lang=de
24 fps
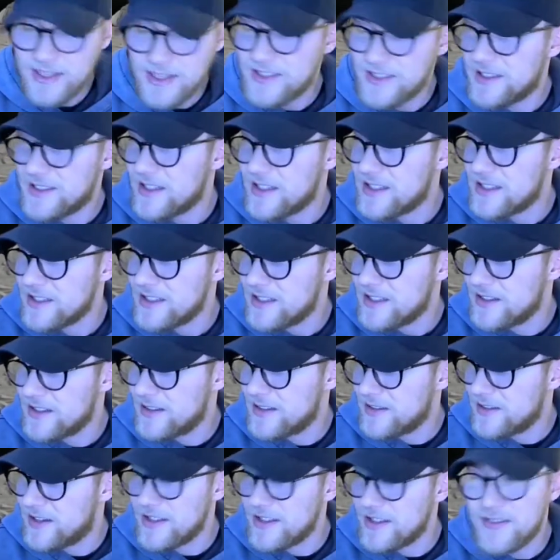dass
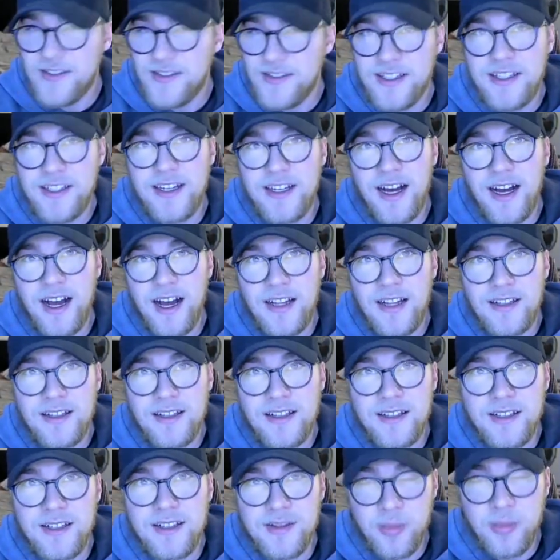dass wir die Karte
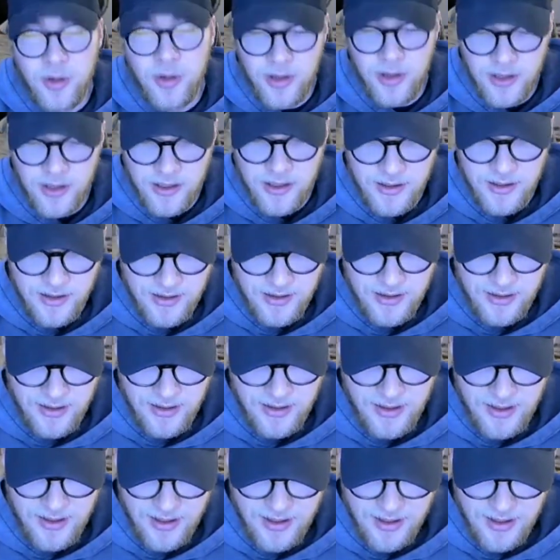nicht spoilern.
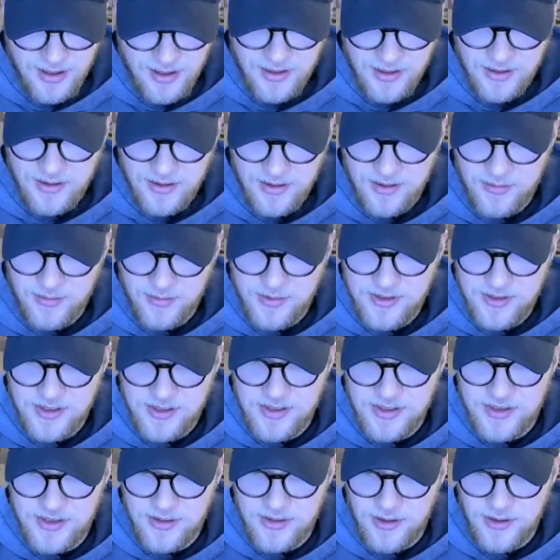Ich muss es
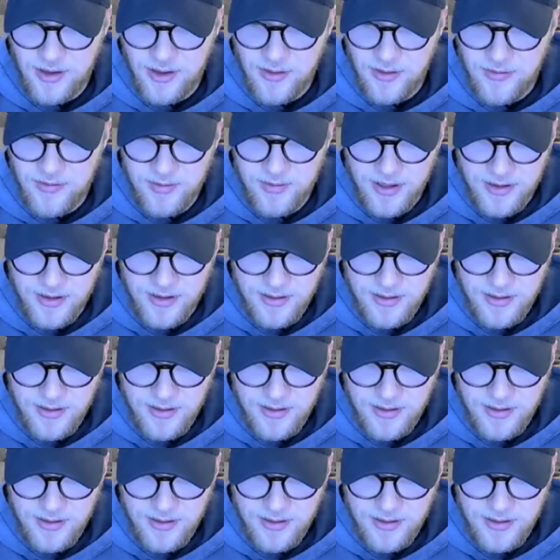so aufmachen,